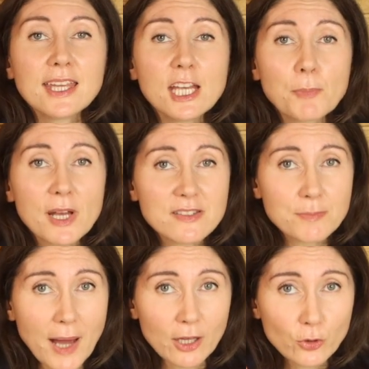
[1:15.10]
Il passe
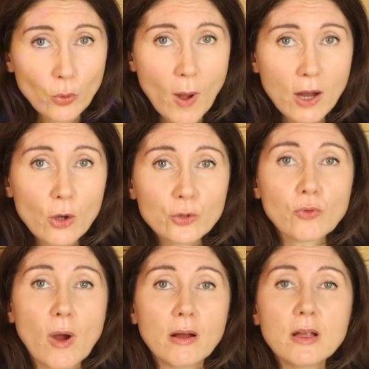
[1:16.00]
par trois grandes
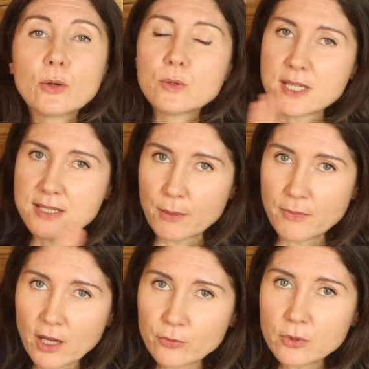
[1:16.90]
voies. Le système
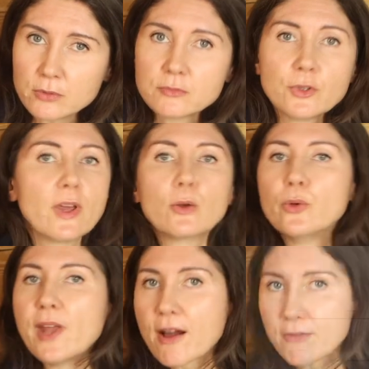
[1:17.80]
nerveux, via le
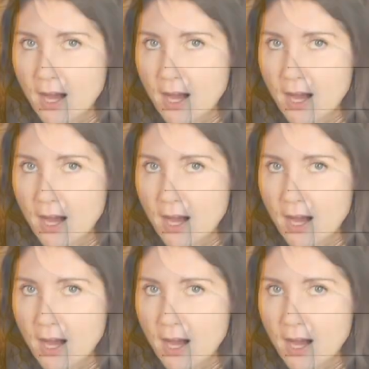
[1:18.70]
nerf